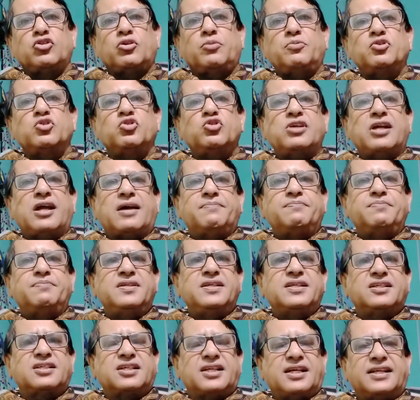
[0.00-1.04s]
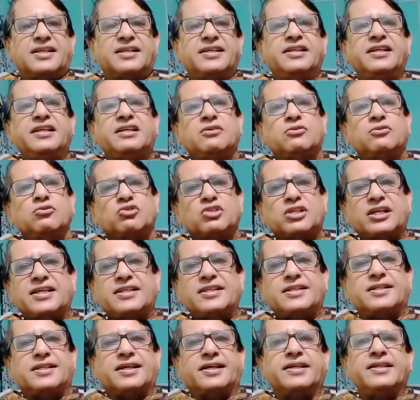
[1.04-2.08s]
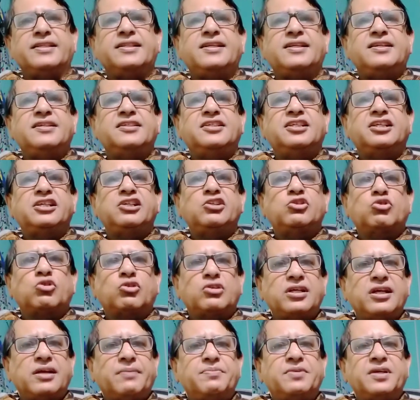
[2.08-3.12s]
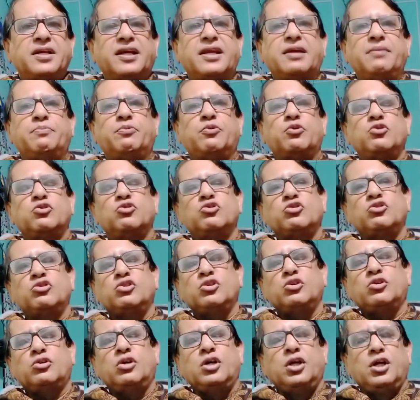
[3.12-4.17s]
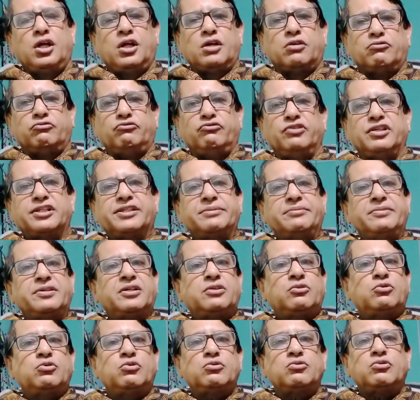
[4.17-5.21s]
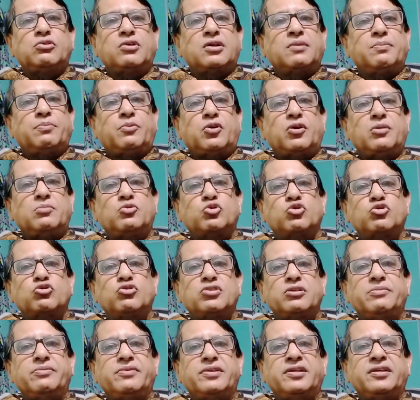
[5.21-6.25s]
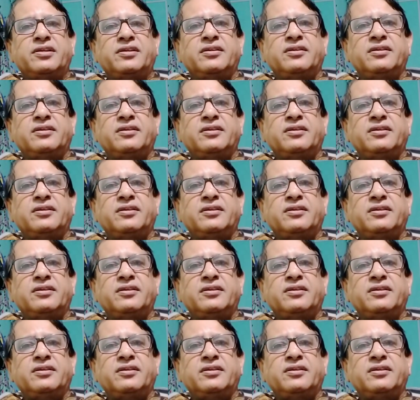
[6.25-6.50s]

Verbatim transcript: তবে যদি আপনার শারীরিক কোনো চাহিদা থাকে তাহলে চিকিৎসকই আপনাকে প্রয়োজনীয় ভিটামিন গ্রহণ করার পরামর্শ দেবেন